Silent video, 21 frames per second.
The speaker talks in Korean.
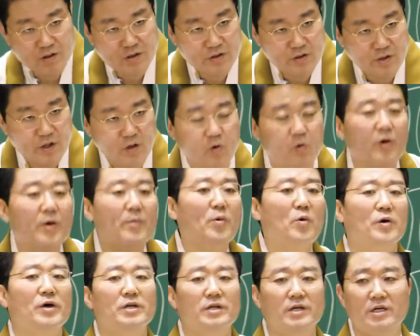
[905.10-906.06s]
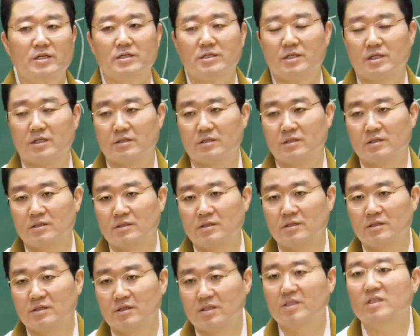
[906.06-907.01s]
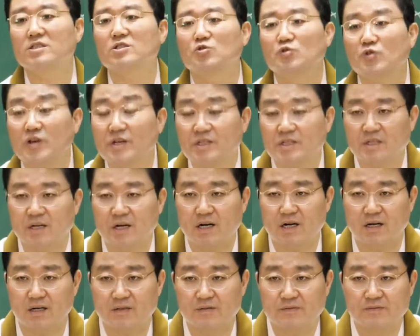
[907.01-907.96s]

그대로 회복해내는 것 그것이 수행이더라.